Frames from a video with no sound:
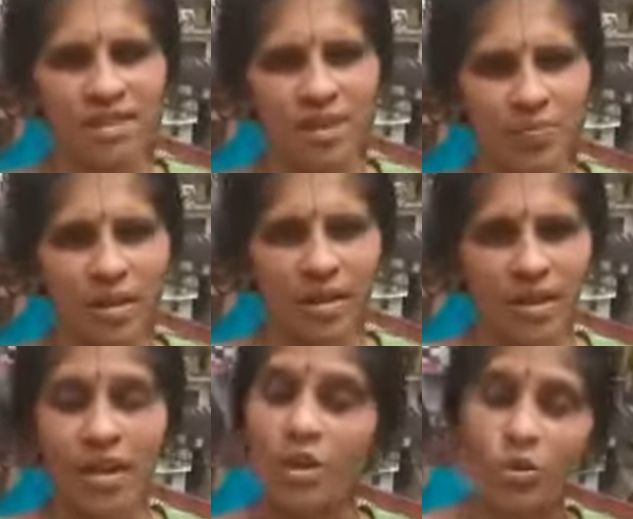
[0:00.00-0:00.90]

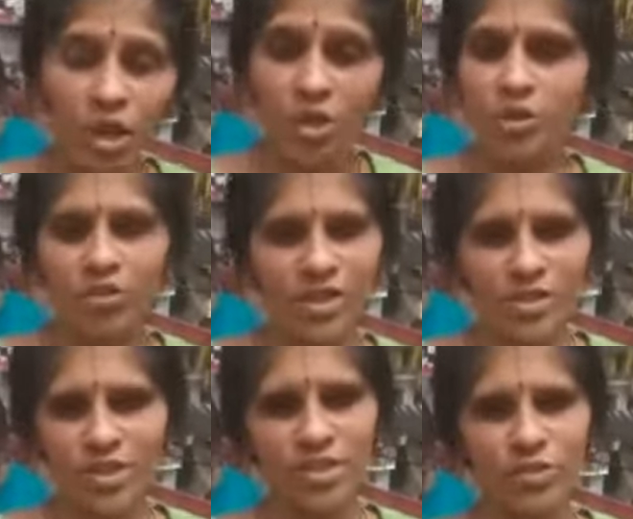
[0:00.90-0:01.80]
రఘునాథుడు వేంచేసి
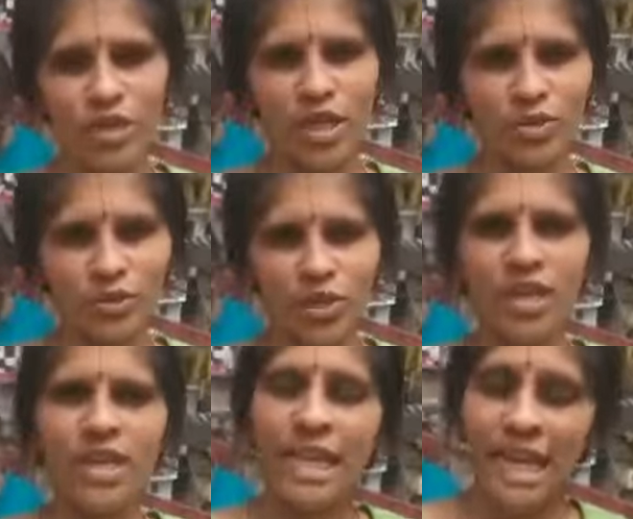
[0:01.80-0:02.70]
ఉన్నాడు
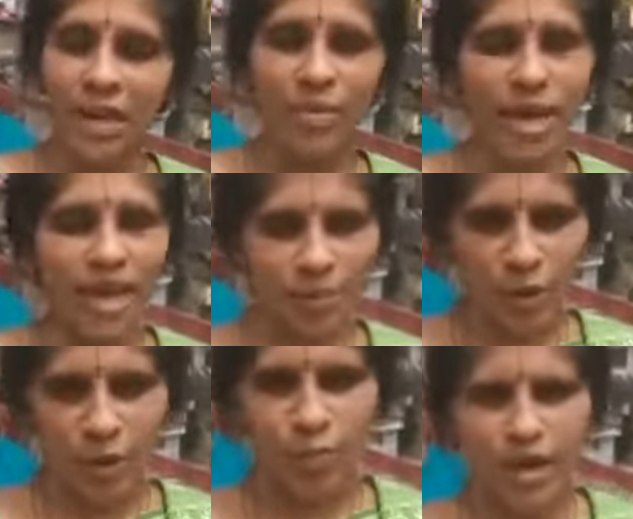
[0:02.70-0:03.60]
నీలమేఘ పెరుమాళ్
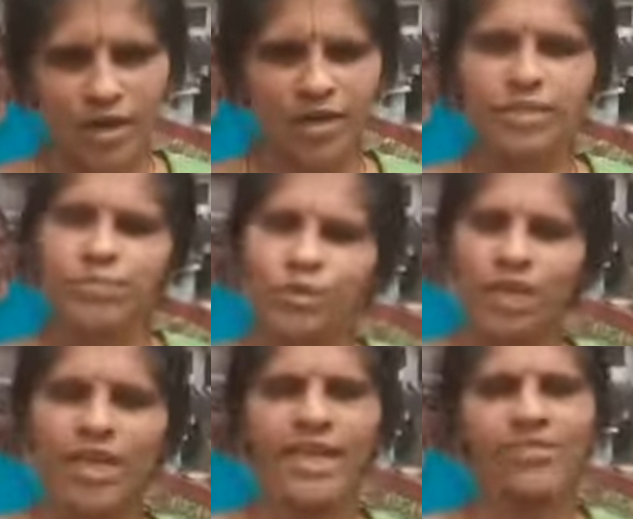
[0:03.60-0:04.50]

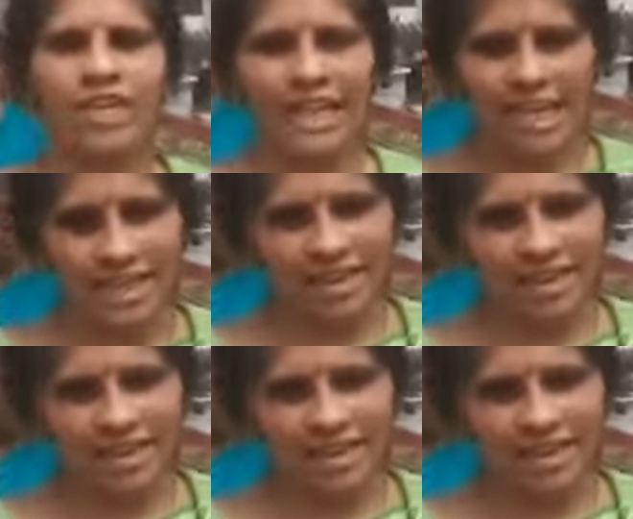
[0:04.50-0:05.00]
పుండరీకవల్లి తాయార్